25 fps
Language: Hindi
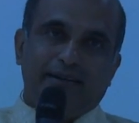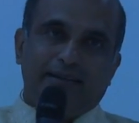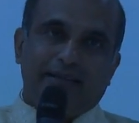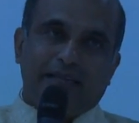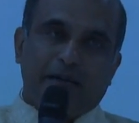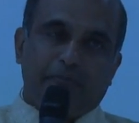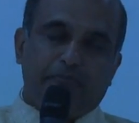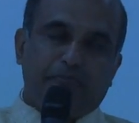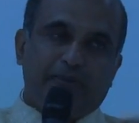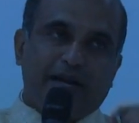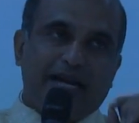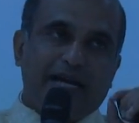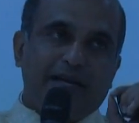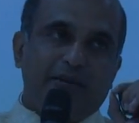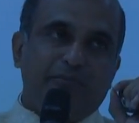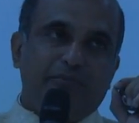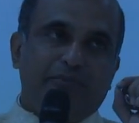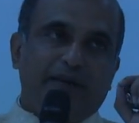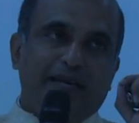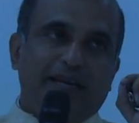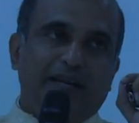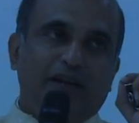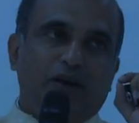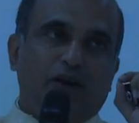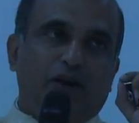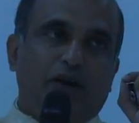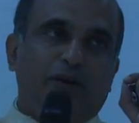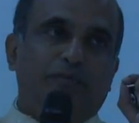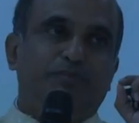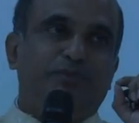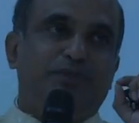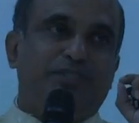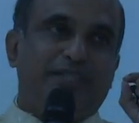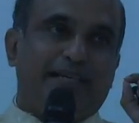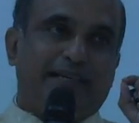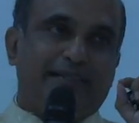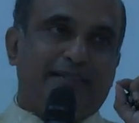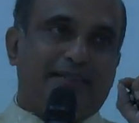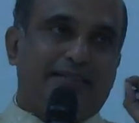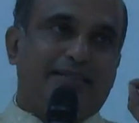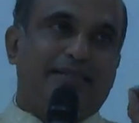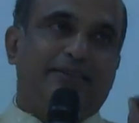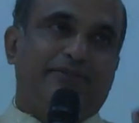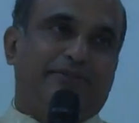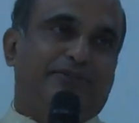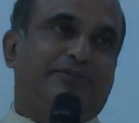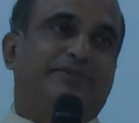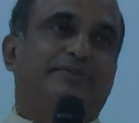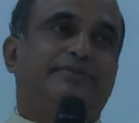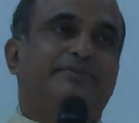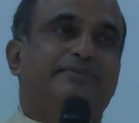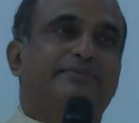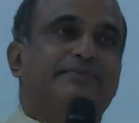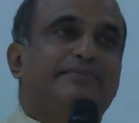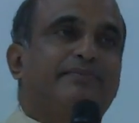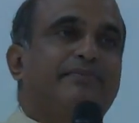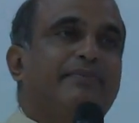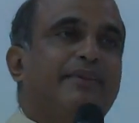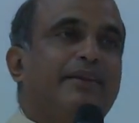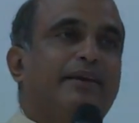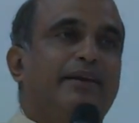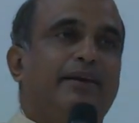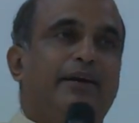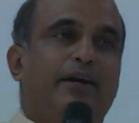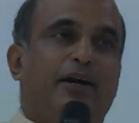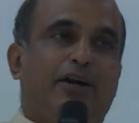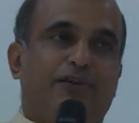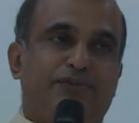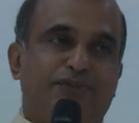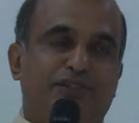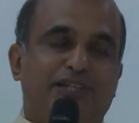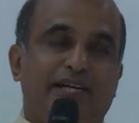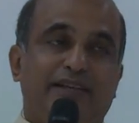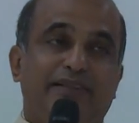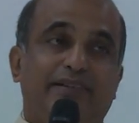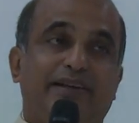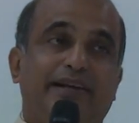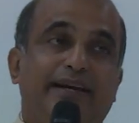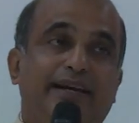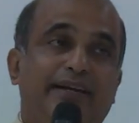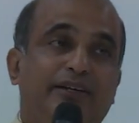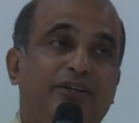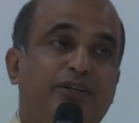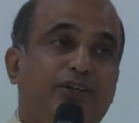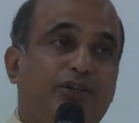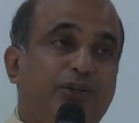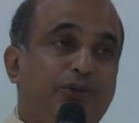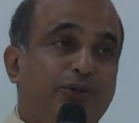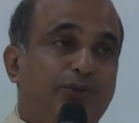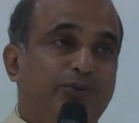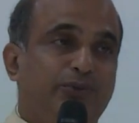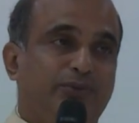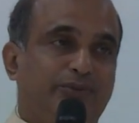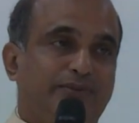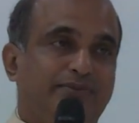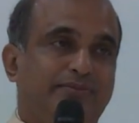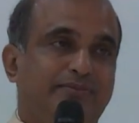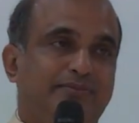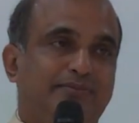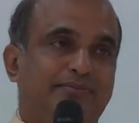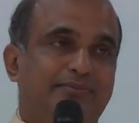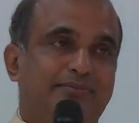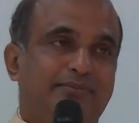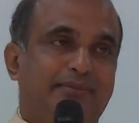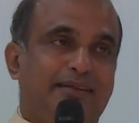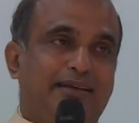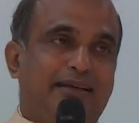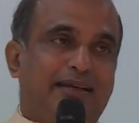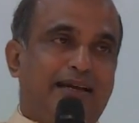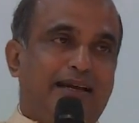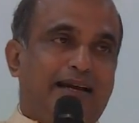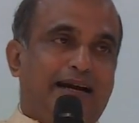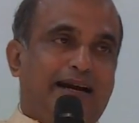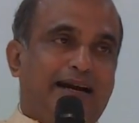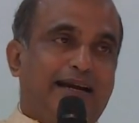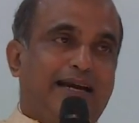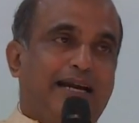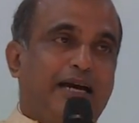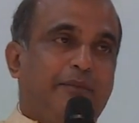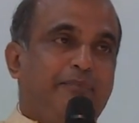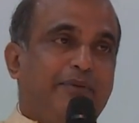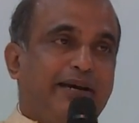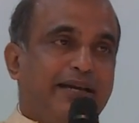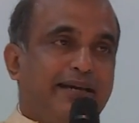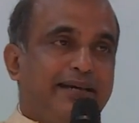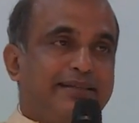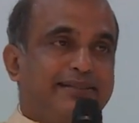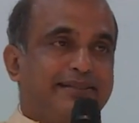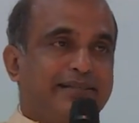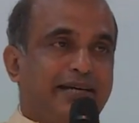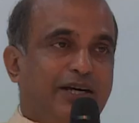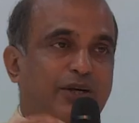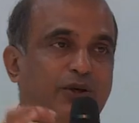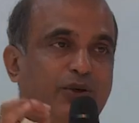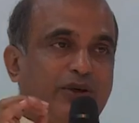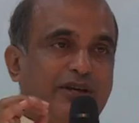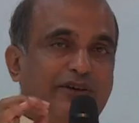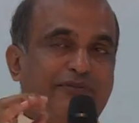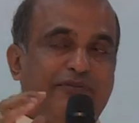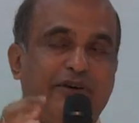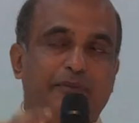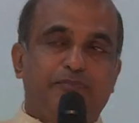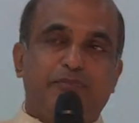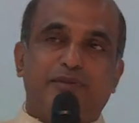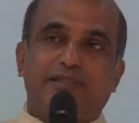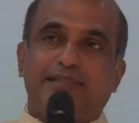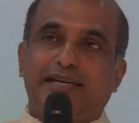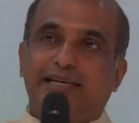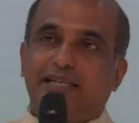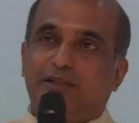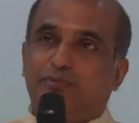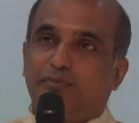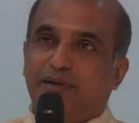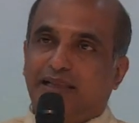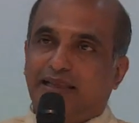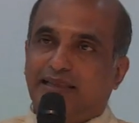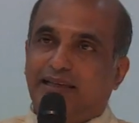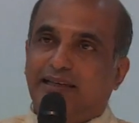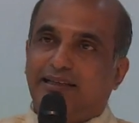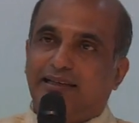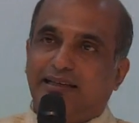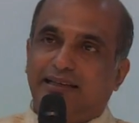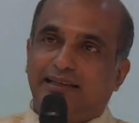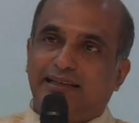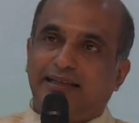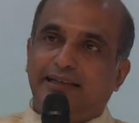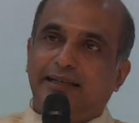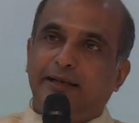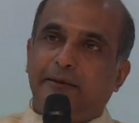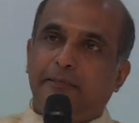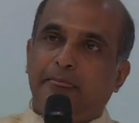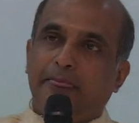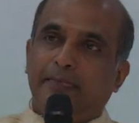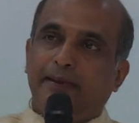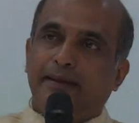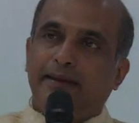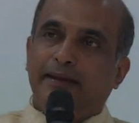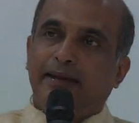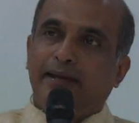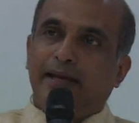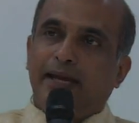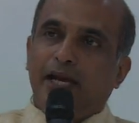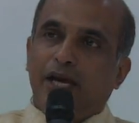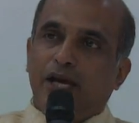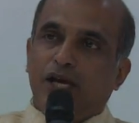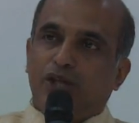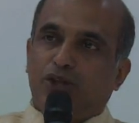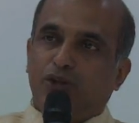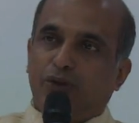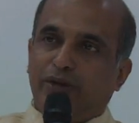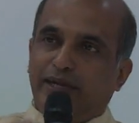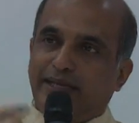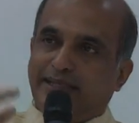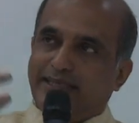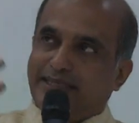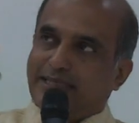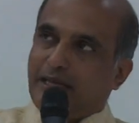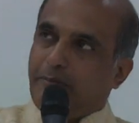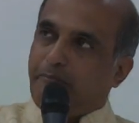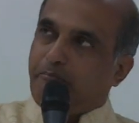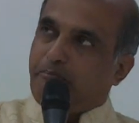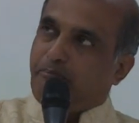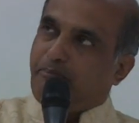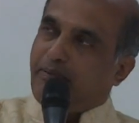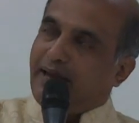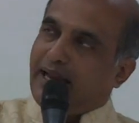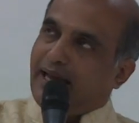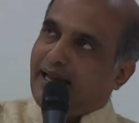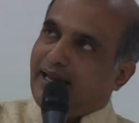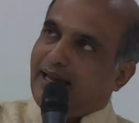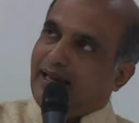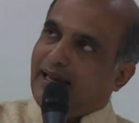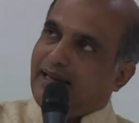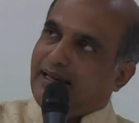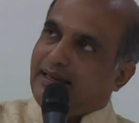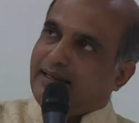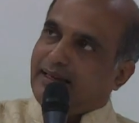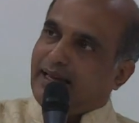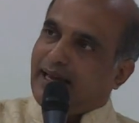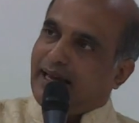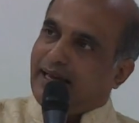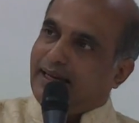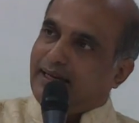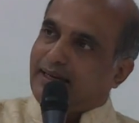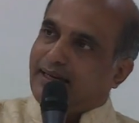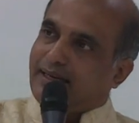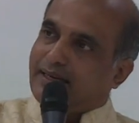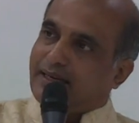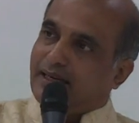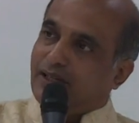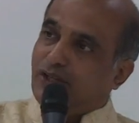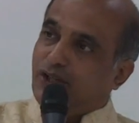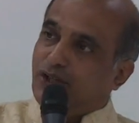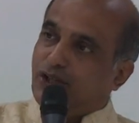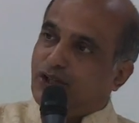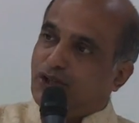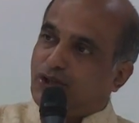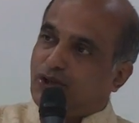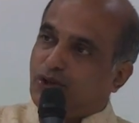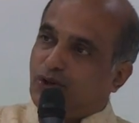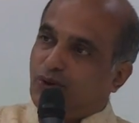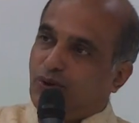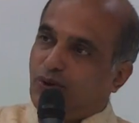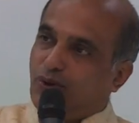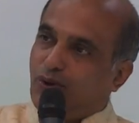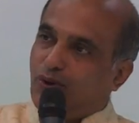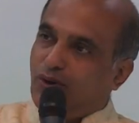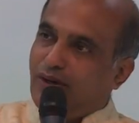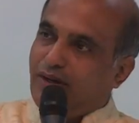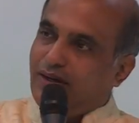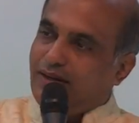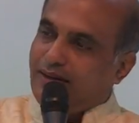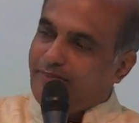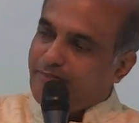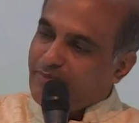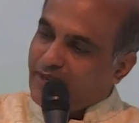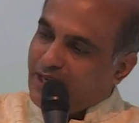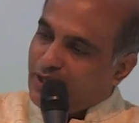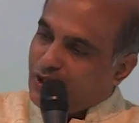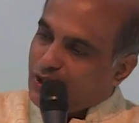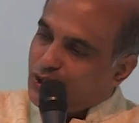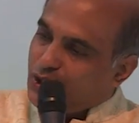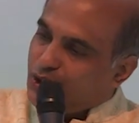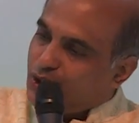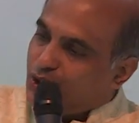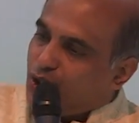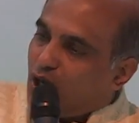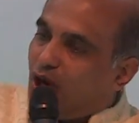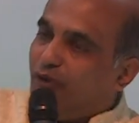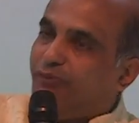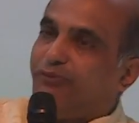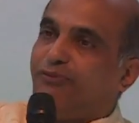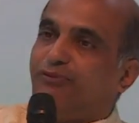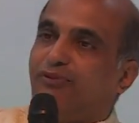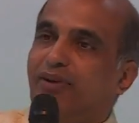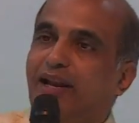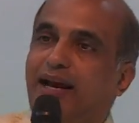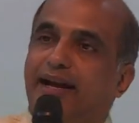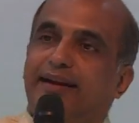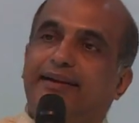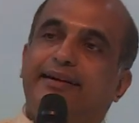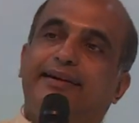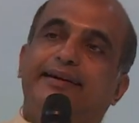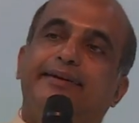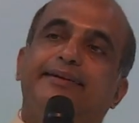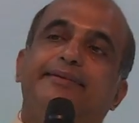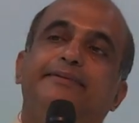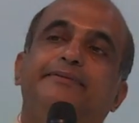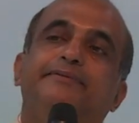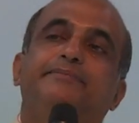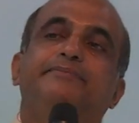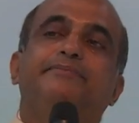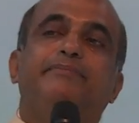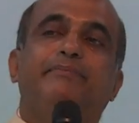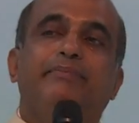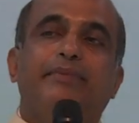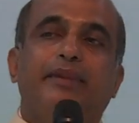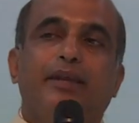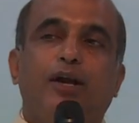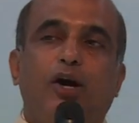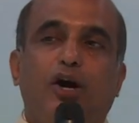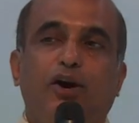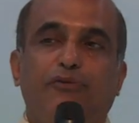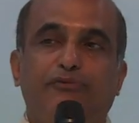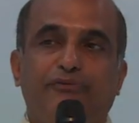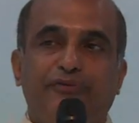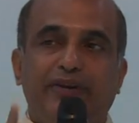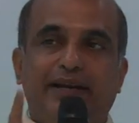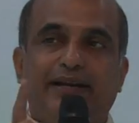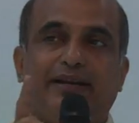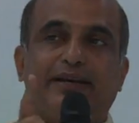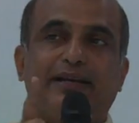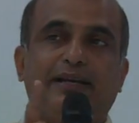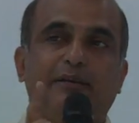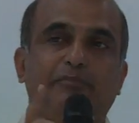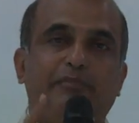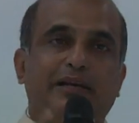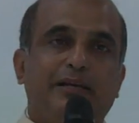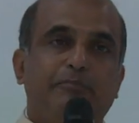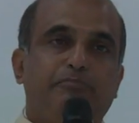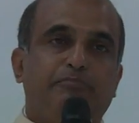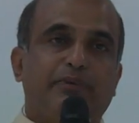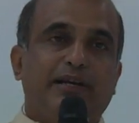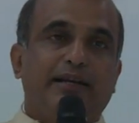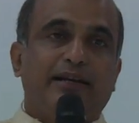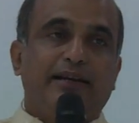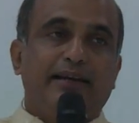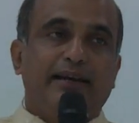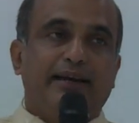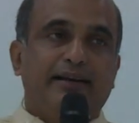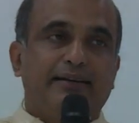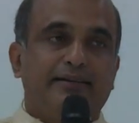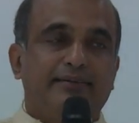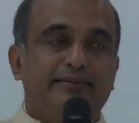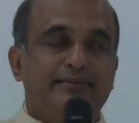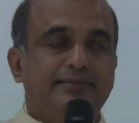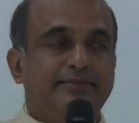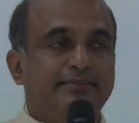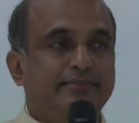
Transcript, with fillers: द प्राइमरी ऑब्जेक्टिव ऑफ चंद्रयान टू अगर आप आईएसआरओ के वेबसाइट में देखेंगे तो इट इज अ प्लान एंड कंट्रोल्ड सॉफ्ट लैंडिंग ऑफ विक्रम एंड प्रज्ञान